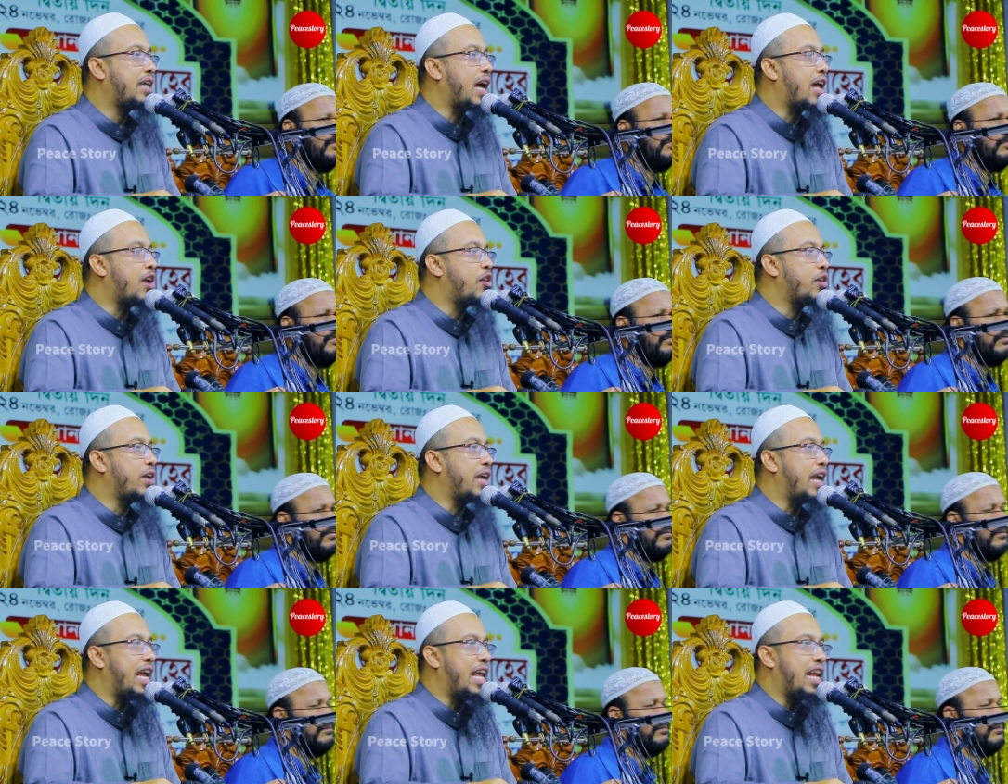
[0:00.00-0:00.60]

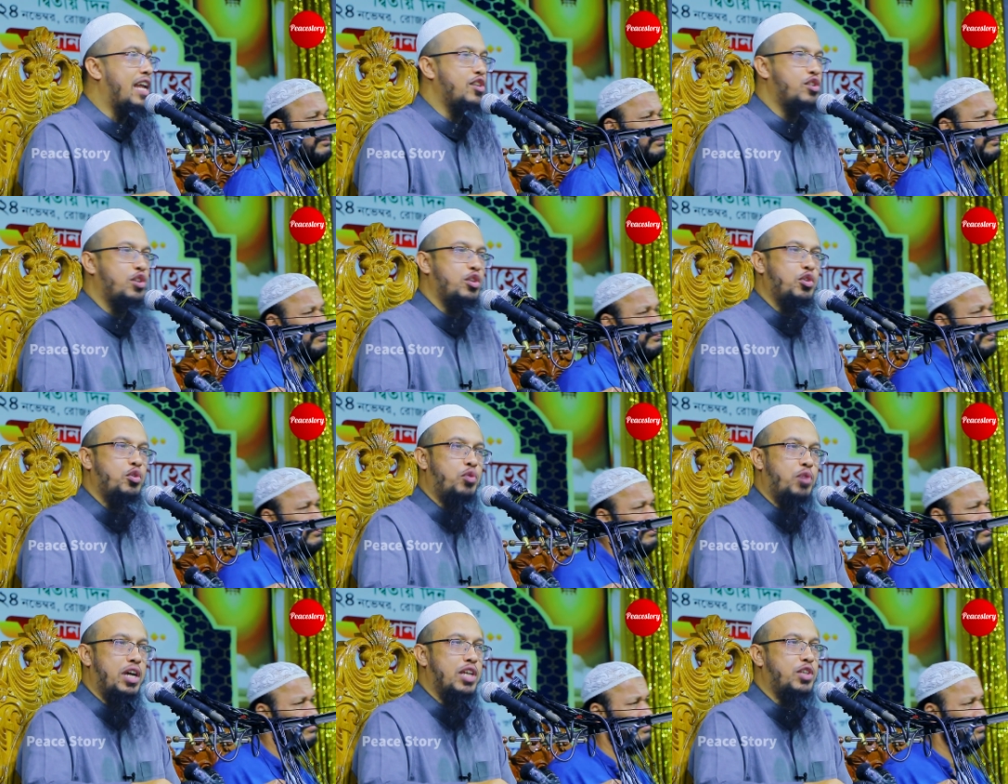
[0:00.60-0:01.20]
কারণ এরা
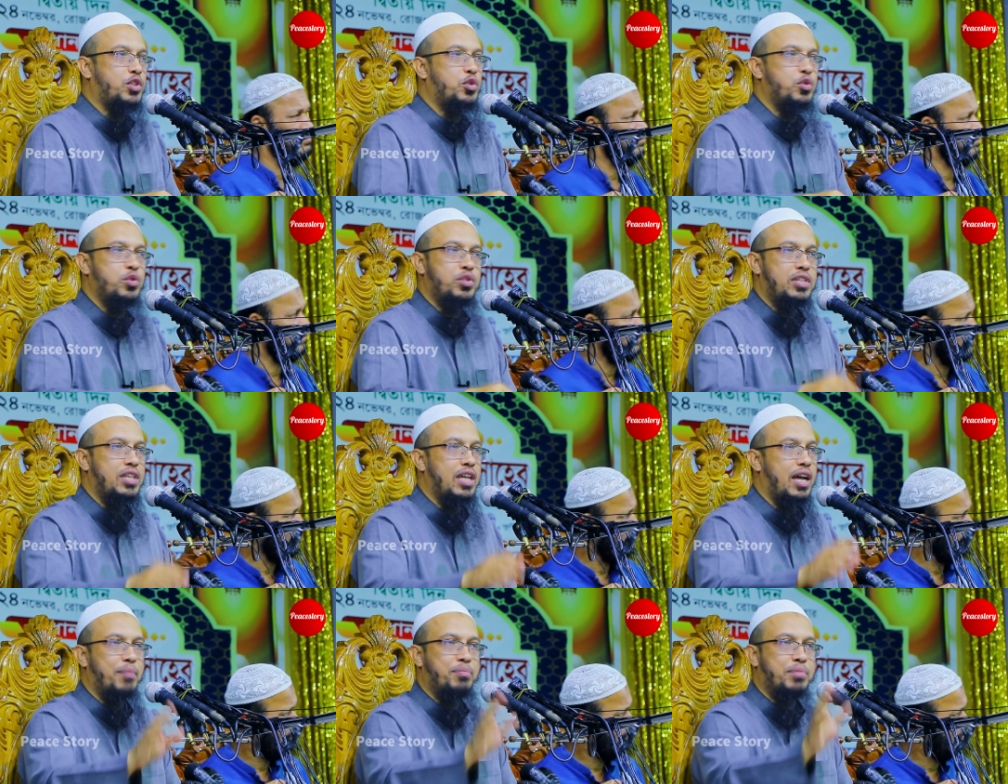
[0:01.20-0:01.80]
যত ওয়াজ
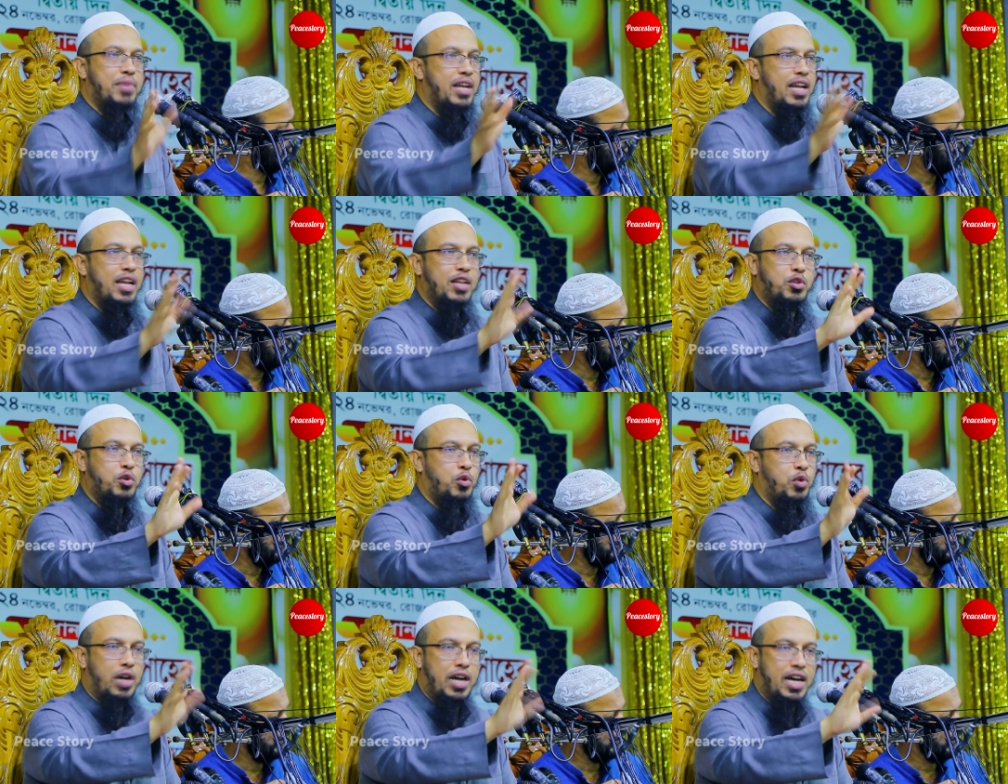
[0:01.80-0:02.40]
শুনছে আপনারা
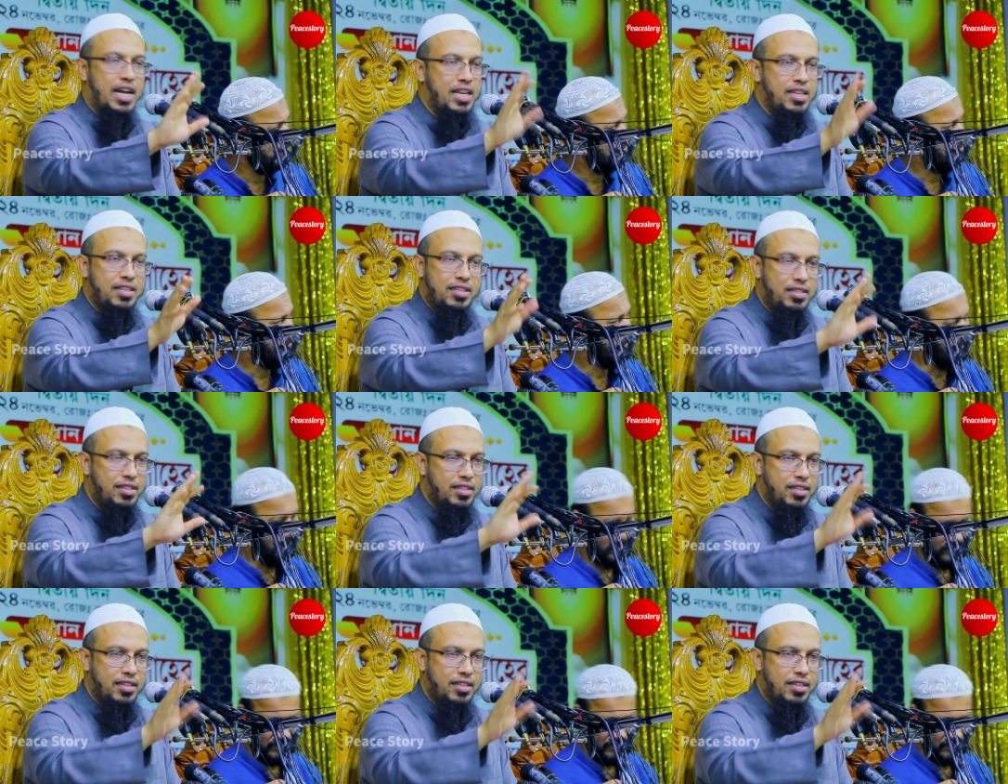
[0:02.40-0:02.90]
এত ওয়াজ